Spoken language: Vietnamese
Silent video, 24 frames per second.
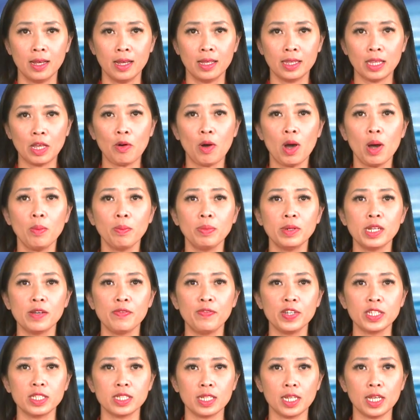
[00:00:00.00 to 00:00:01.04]
Theo ông
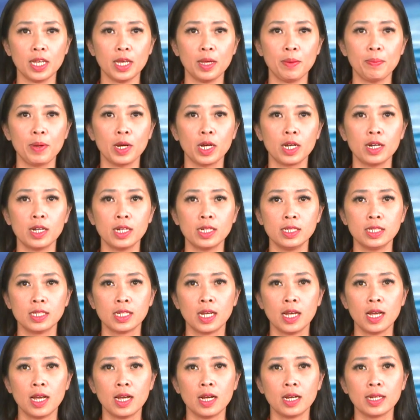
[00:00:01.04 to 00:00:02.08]
David E. Bergman,
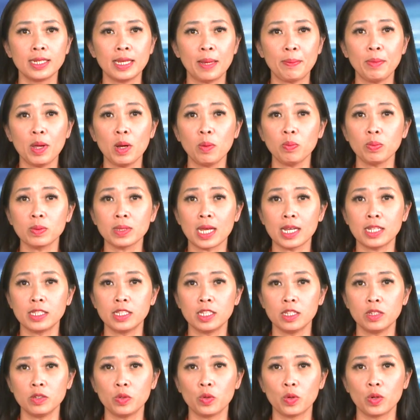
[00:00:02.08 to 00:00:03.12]
giám đốc tài
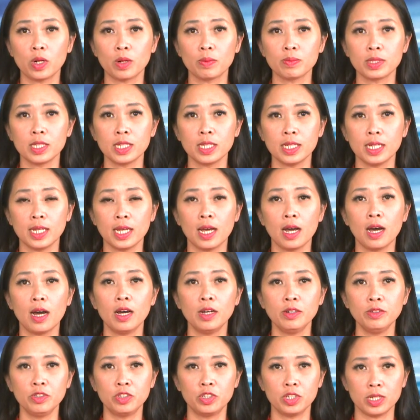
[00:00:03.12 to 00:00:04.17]
chính của công ty
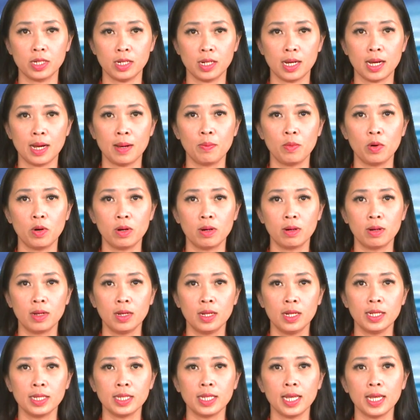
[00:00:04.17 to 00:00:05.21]
Under Armour,
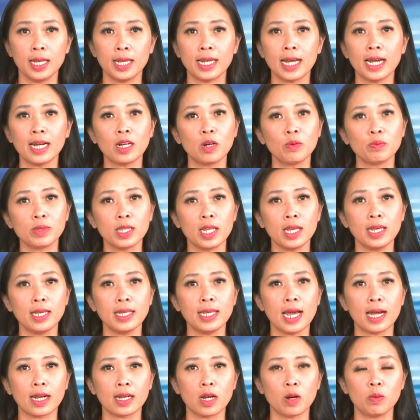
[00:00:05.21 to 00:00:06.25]
thì các công ty
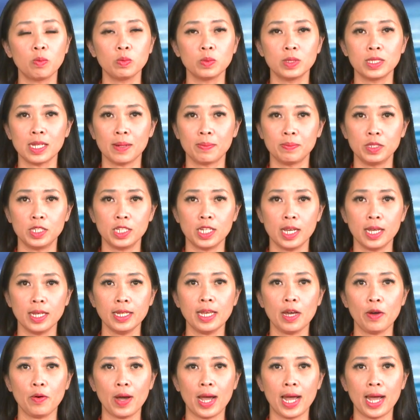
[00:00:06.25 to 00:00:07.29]
gia công chậm trễ
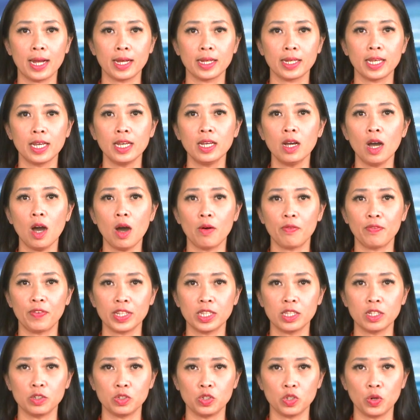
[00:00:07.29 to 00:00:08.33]
giao hàng khiến họ phải
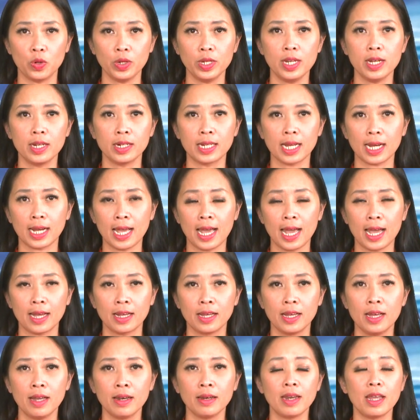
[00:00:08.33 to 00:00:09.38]
từ chối đơn đặt hàng
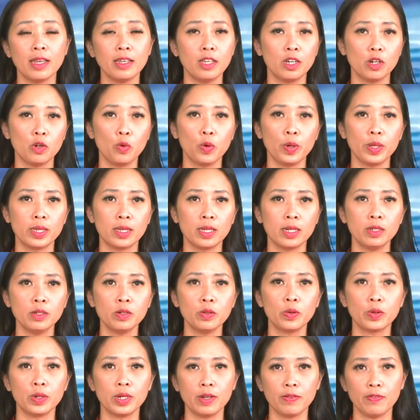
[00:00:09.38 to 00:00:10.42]
để giữ uy tín
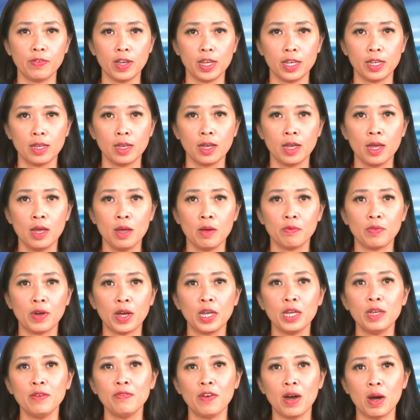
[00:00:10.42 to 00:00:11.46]
của đơn vị và
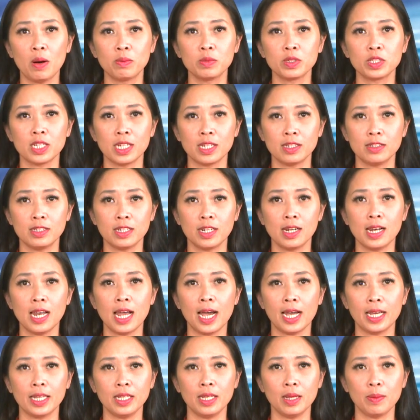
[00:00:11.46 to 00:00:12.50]
hy vọng sẽ trở
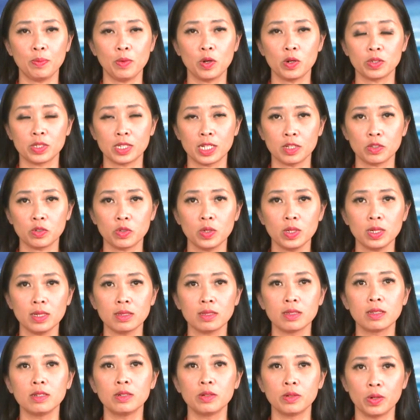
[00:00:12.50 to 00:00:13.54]
lại nhịp độ sản xuất
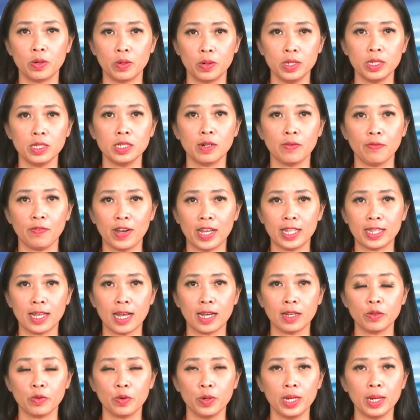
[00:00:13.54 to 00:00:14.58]
tương đối trong vài
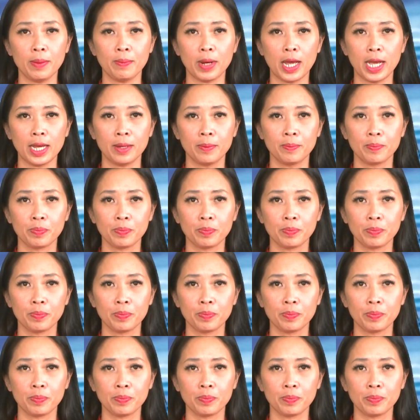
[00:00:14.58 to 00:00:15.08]
tháng cuối năm nay.